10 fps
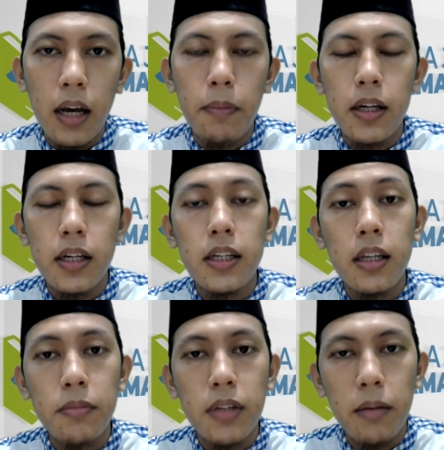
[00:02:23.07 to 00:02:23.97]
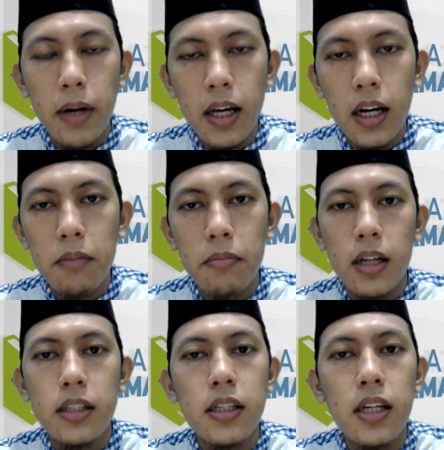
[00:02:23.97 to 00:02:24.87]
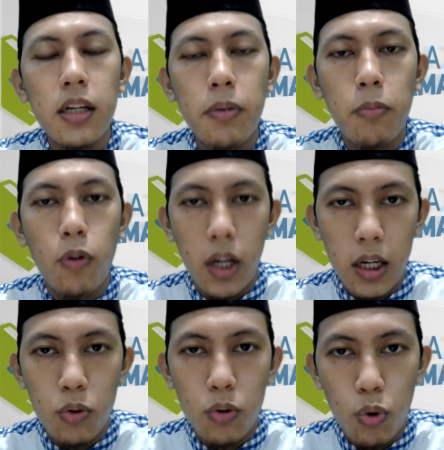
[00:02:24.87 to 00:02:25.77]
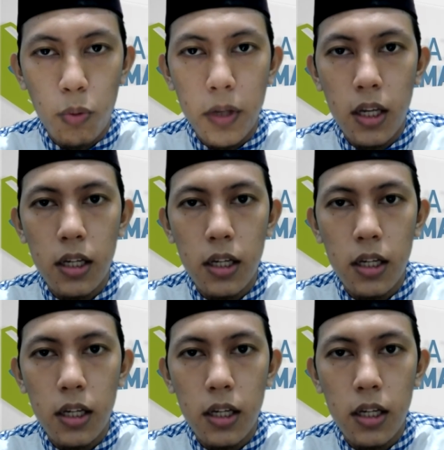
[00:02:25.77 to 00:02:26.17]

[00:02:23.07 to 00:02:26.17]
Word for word: apalagi kita minta bayaran berarti tidak diperbolehkan hukumnya